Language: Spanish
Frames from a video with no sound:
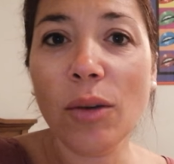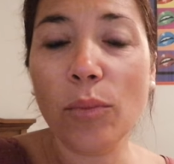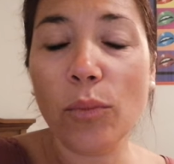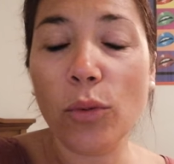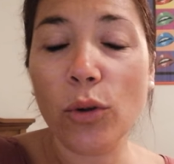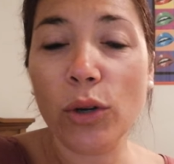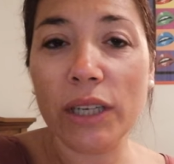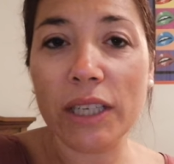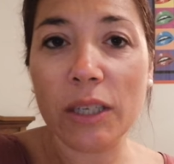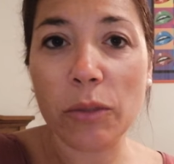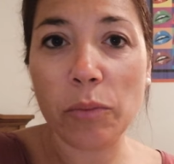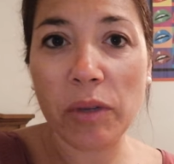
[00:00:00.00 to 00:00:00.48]

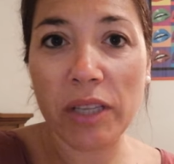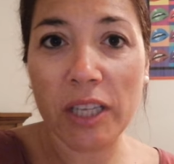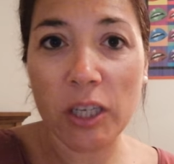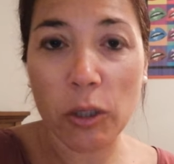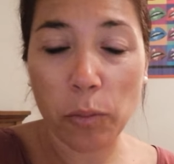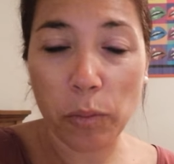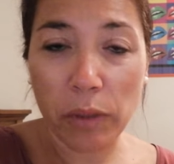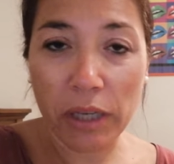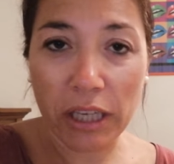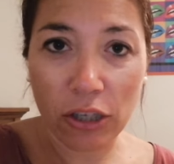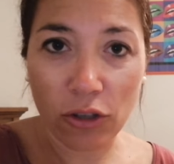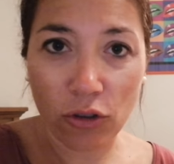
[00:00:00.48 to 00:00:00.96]
pues me
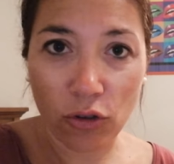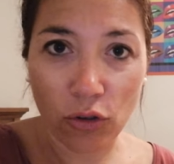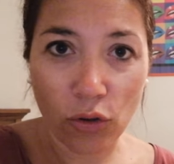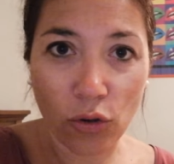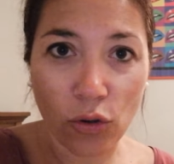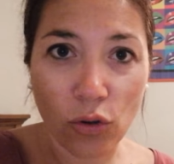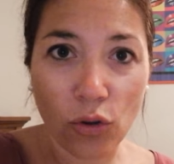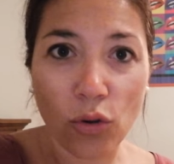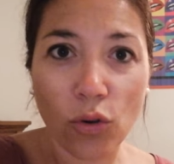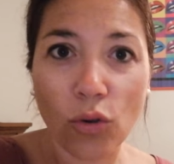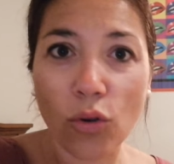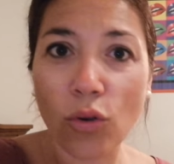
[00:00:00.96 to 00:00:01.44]

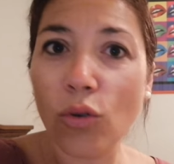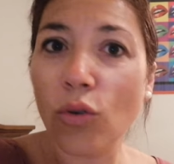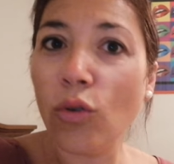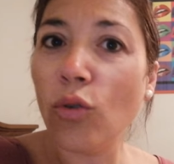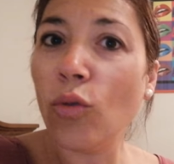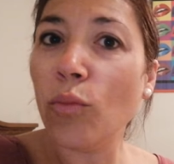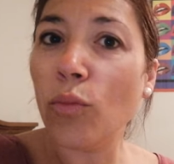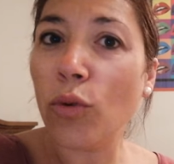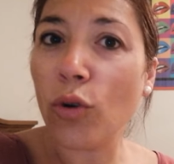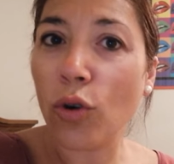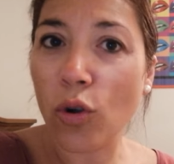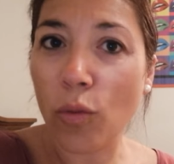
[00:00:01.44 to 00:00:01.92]
despierto
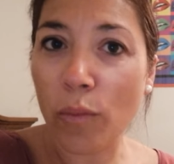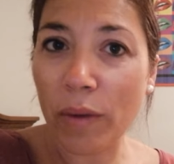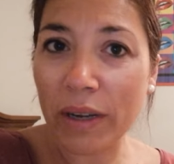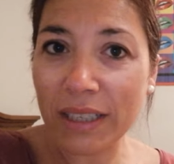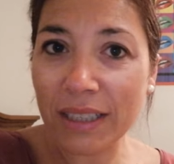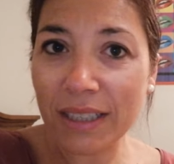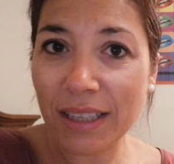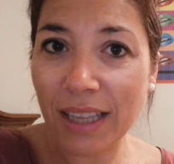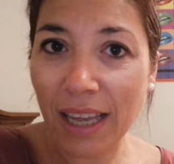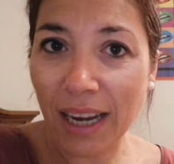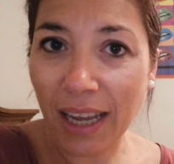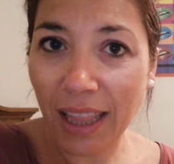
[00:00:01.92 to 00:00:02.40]
un poco
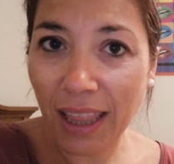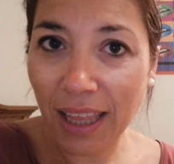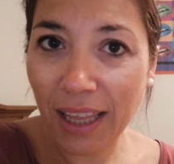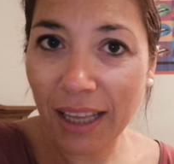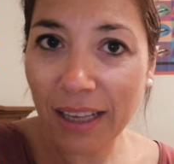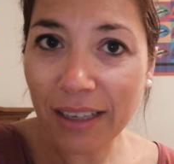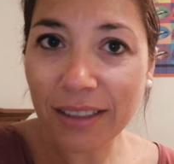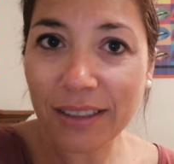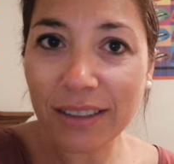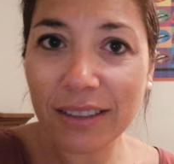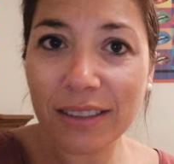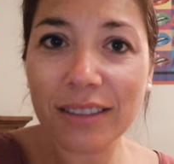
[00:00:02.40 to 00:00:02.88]
más
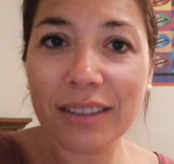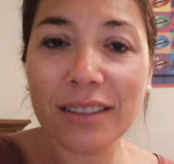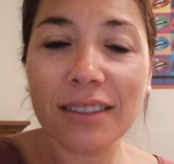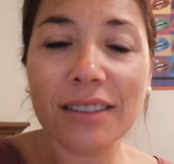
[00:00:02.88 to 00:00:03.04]
tarde.